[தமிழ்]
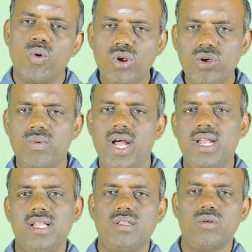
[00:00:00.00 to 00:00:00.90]
ஒரு
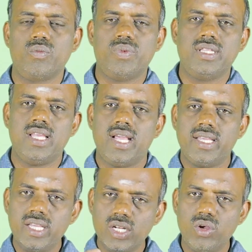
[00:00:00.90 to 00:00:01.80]
மாநிலத்தில்
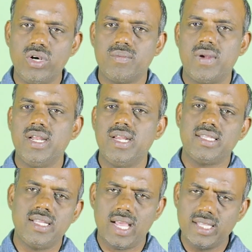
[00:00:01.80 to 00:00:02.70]
உற்பத்தியாகி இன்னொரு
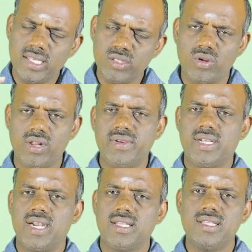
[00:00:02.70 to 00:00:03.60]
மாநிலத்தில் அதிக தொலைவை
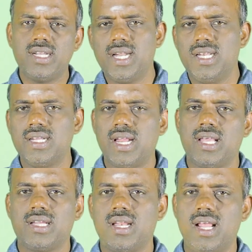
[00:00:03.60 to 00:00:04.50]
கடந்து கடலில்
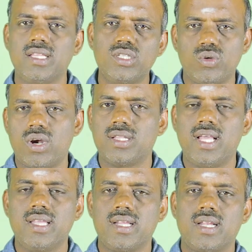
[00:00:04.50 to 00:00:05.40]
கலக்கின்ற அந்த சூழல்
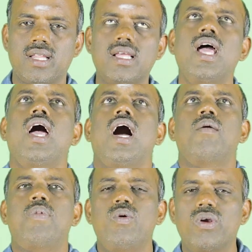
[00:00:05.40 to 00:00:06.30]
தான் இருக்கின்றது
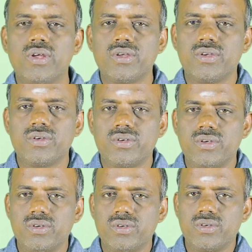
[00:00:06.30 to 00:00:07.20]
அப்போ ஒரு
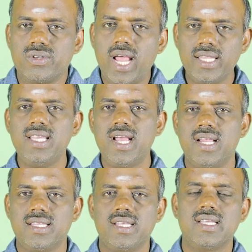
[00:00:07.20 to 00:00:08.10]

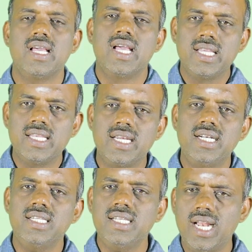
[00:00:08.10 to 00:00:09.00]
நதியானது
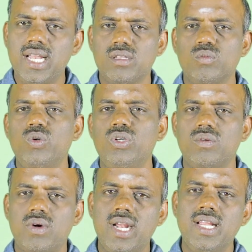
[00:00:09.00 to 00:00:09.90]
இரண்டு அல்லது
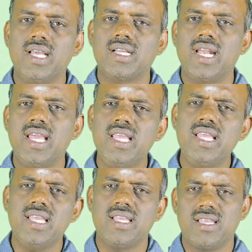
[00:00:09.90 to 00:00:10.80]
மூன்று மாநிலங்களை
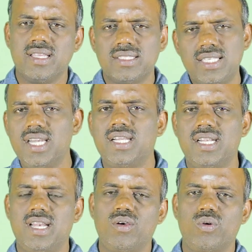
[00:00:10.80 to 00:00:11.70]

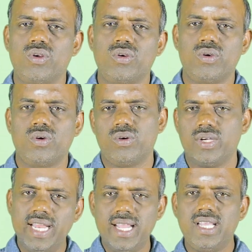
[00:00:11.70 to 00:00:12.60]
சேர்க்கின்ற ஒரு
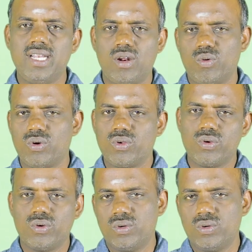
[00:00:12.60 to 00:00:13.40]
இணைக்கின்ற ஒரு